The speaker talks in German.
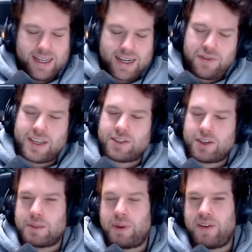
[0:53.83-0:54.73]
Kaffee ist
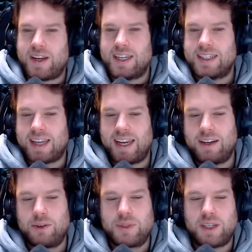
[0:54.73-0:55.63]
doch das perfekte
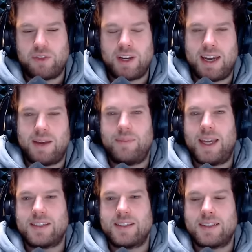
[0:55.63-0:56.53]
Getränk, um sich von einem
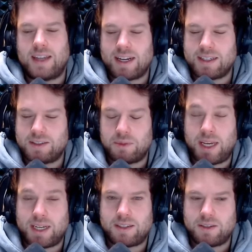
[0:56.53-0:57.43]
Essen des Tages zum
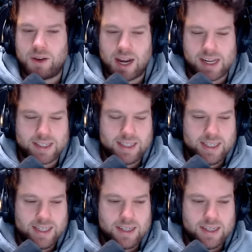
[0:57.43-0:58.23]
nächsten zu hangeln.